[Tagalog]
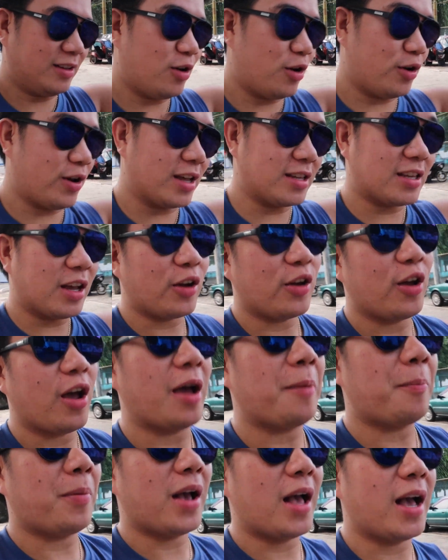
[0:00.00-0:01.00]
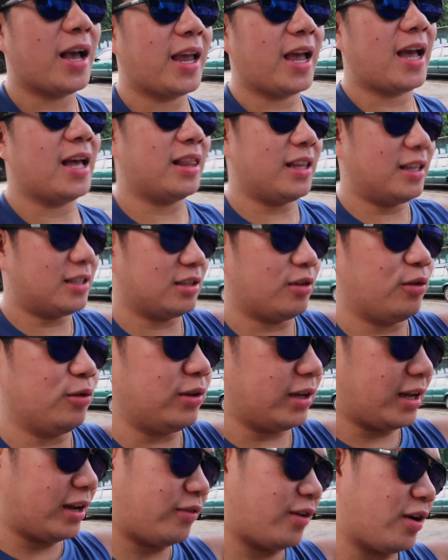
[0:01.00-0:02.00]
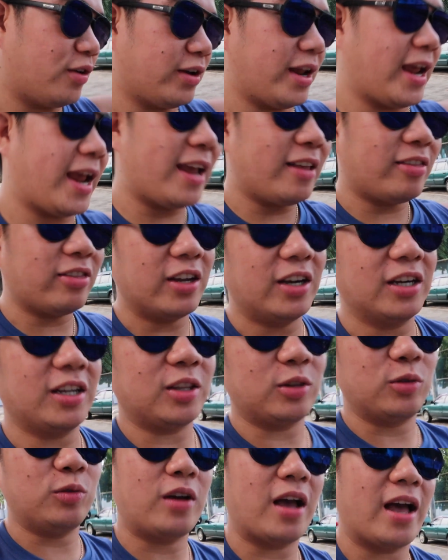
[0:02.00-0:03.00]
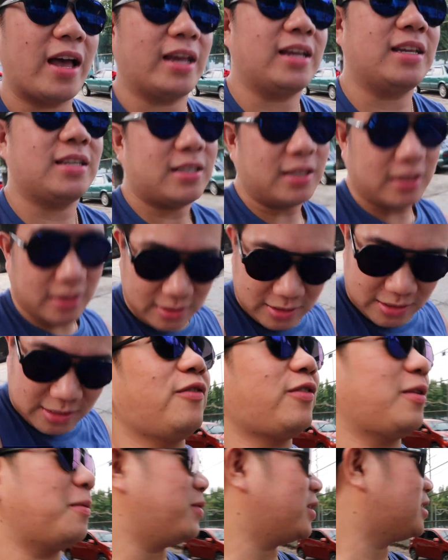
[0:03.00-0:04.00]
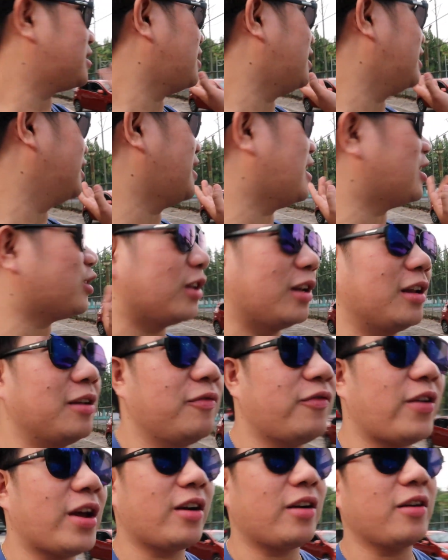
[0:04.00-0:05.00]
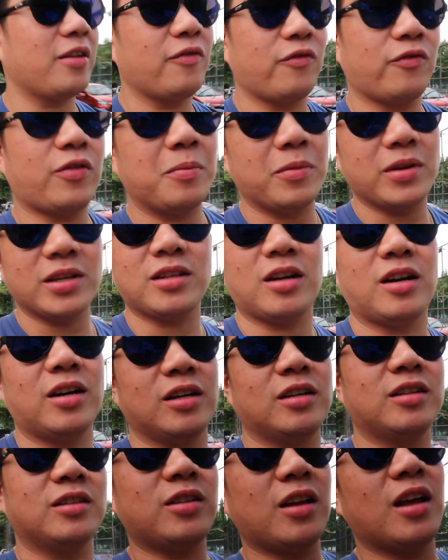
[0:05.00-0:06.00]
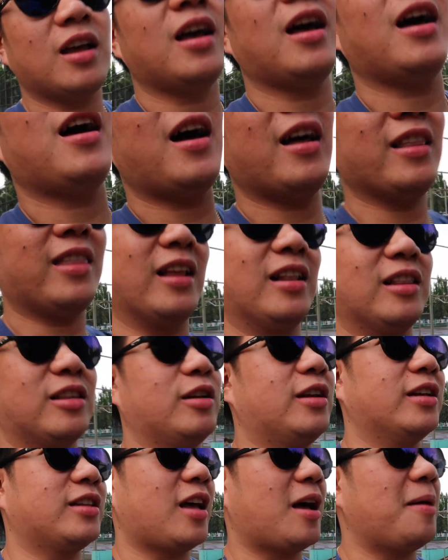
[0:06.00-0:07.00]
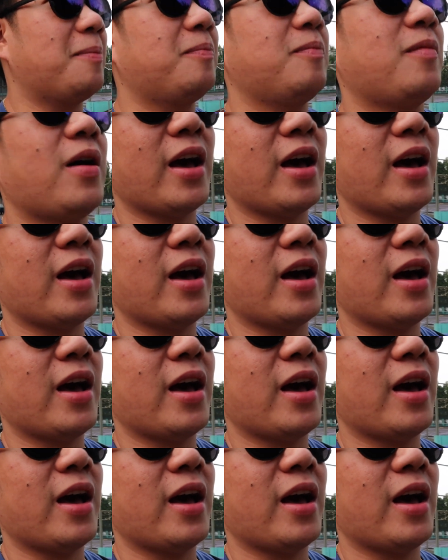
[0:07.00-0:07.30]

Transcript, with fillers: oras na kayo aking pag-akyat it's only around 8.32 guys from the start actually very from the start until to the top.